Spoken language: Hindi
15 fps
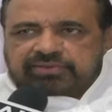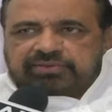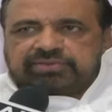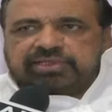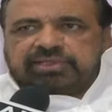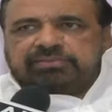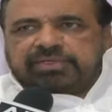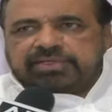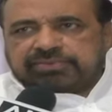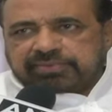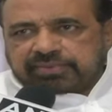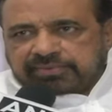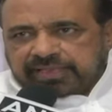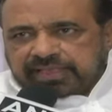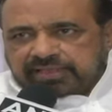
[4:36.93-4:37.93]
हों चाहे
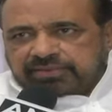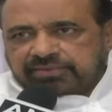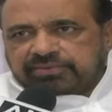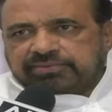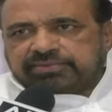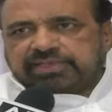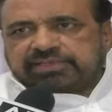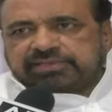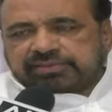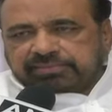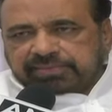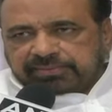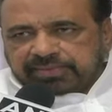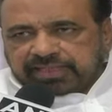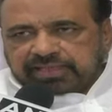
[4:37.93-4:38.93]
बसपा वाले हों चाहे
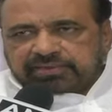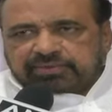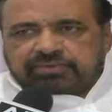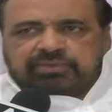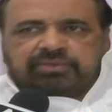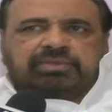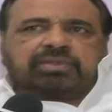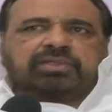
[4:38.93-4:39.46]
सपा वाले हों